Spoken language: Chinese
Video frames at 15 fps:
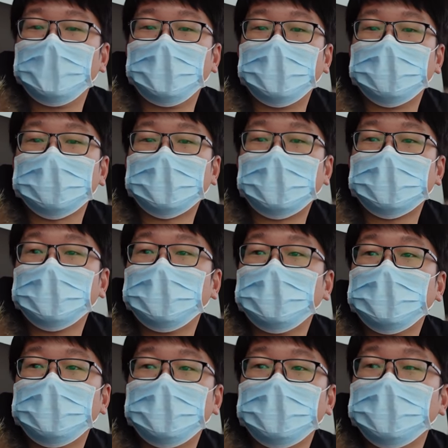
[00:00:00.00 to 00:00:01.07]
然后带
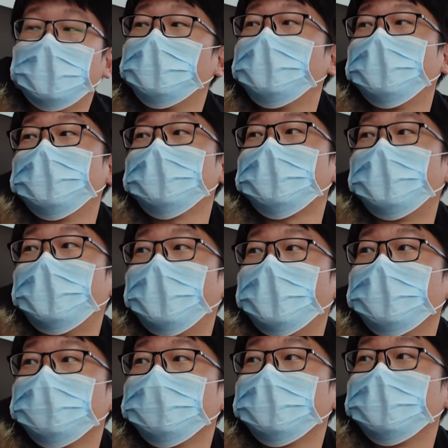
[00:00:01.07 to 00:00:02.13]
DVD。因为我有小
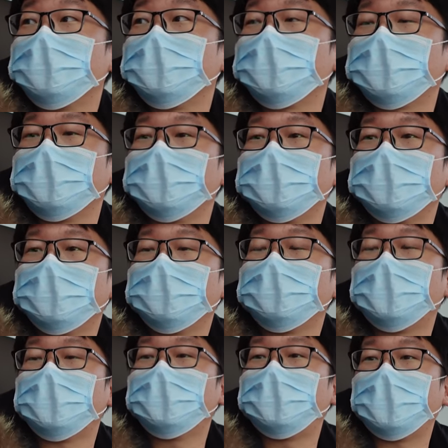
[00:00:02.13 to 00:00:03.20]
孩，所以可能后
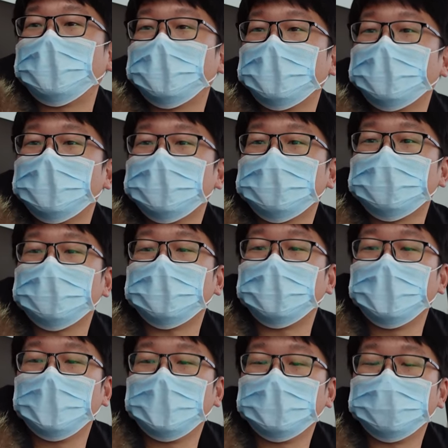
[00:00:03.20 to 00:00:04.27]
后排带个电视
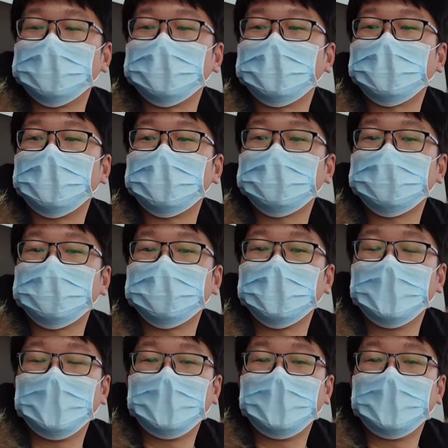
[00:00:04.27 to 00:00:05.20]
比较看重。